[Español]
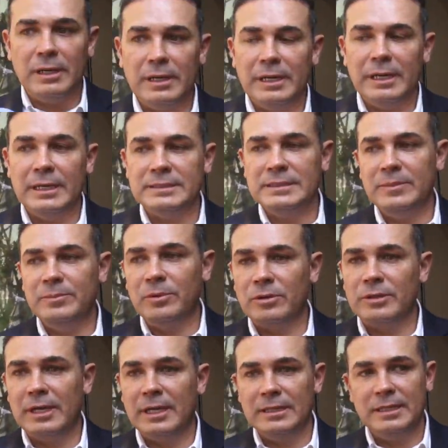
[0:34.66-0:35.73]
que es
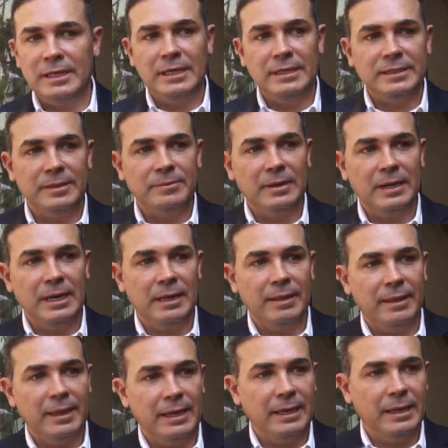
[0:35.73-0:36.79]
importante el tema
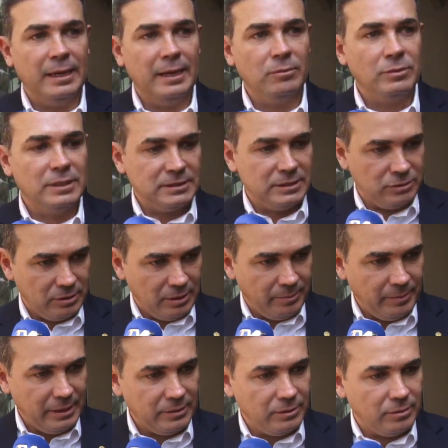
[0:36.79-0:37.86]
de un
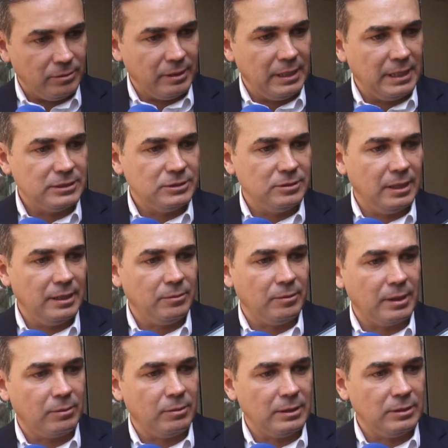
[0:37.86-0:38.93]
estacionamiento en la ciudad de
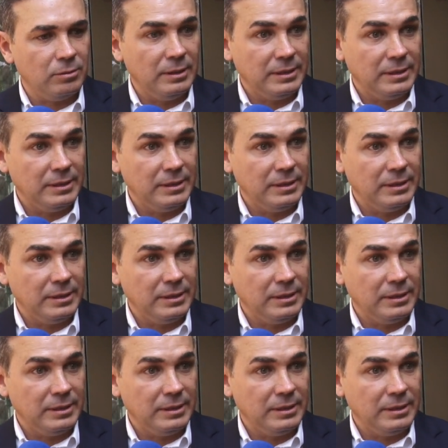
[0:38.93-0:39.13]
Guanajuato.